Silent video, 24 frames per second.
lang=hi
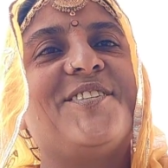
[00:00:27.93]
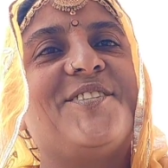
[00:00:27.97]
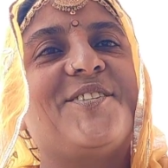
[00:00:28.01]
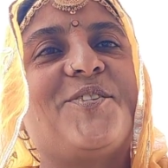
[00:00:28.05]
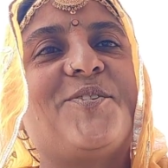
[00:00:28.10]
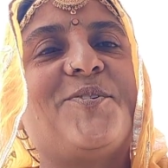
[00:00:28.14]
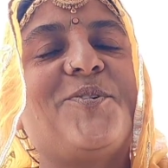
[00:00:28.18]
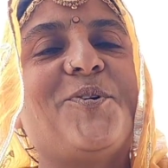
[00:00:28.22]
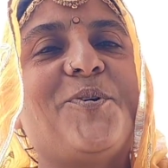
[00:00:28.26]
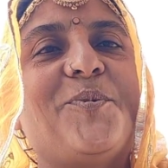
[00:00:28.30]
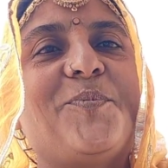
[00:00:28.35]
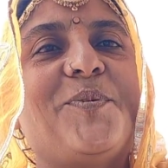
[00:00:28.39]

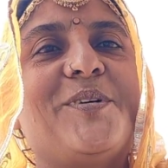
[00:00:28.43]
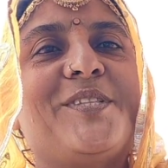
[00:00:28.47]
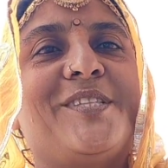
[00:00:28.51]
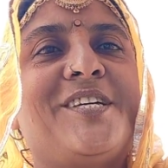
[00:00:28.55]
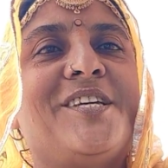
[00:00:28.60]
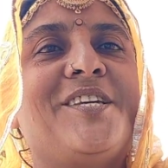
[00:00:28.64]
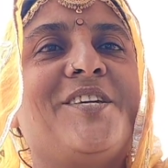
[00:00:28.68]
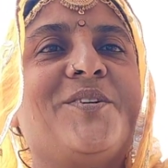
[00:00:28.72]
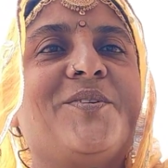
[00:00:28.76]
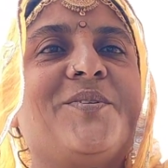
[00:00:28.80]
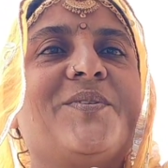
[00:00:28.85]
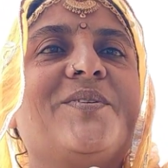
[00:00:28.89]
ज़रूर
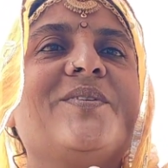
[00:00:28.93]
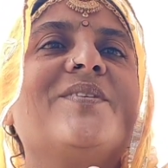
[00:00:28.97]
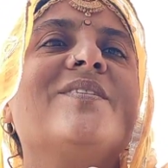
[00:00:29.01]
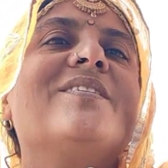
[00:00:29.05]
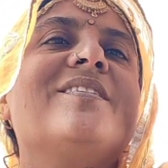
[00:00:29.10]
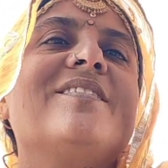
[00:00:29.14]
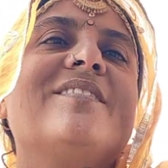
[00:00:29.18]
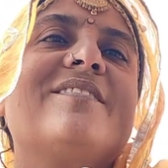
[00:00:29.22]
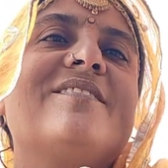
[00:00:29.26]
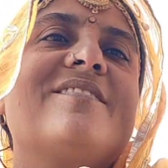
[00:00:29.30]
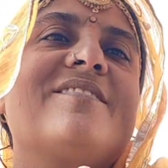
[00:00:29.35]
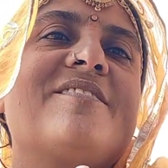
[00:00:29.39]
बताइयो
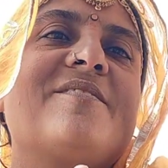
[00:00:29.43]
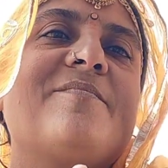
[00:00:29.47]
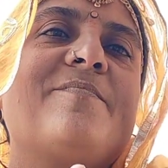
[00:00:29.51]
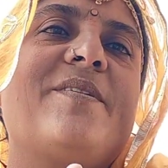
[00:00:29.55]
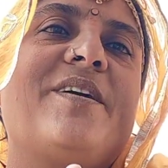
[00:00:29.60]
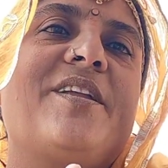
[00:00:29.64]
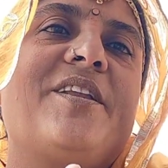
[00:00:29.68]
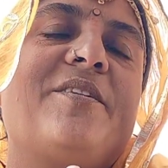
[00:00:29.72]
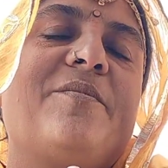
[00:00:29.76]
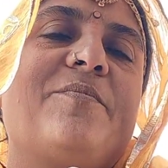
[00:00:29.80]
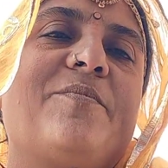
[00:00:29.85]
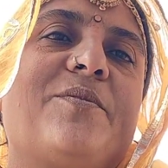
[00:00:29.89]

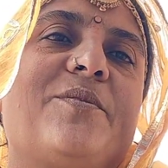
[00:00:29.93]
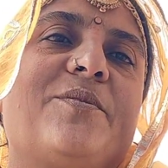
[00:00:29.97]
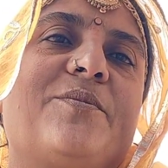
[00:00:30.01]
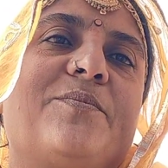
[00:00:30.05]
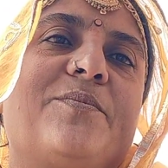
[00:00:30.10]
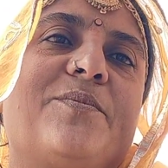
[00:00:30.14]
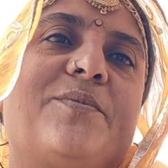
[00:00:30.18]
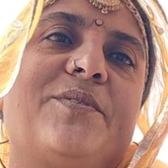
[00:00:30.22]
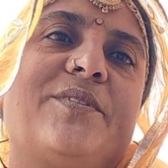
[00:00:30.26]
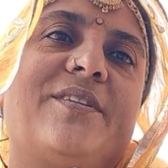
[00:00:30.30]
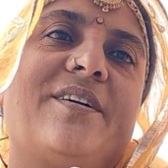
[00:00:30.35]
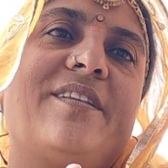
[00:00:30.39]
सबानी बहुत
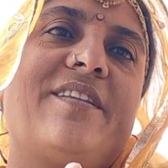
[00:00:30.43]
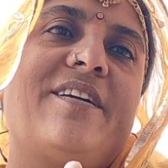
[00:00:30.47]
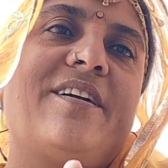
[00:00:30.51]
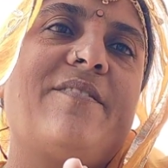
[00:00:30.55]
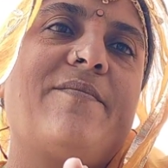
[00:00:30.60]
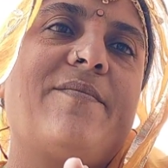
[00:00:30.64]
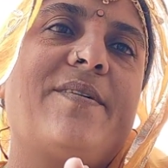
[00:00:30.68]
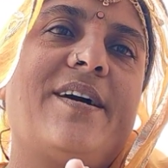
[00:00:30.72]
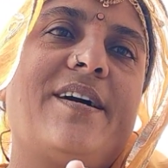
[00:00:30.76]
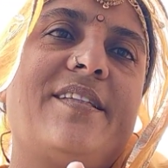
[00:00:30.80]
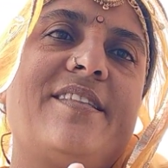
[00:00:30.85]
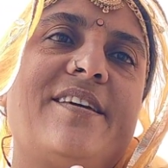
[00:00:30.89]
बहुत
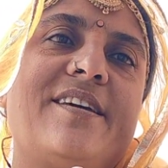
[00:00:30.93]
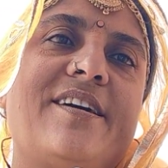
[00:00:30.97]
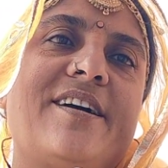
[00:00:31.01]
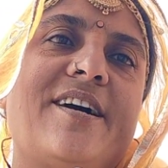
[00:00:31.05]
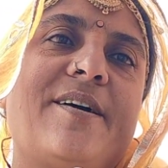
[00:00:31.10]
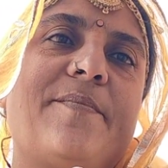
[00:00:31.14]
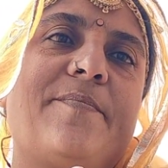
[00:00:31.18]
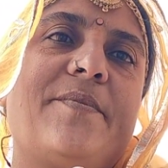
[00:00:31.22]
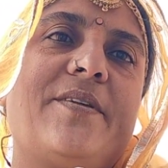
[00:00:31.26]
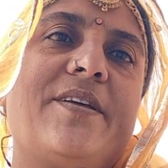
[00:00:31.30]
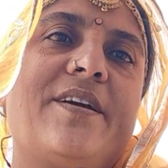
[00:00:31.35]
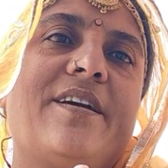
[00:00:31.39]
धन्यवाद है
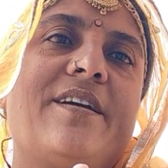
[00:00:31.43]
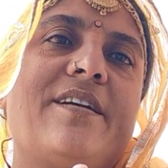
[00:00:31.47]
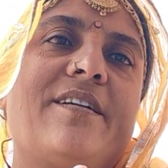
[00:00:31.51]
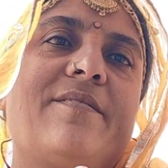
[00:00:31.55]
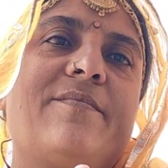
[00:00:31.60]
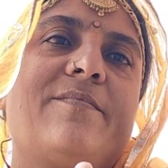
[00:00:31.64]
आपने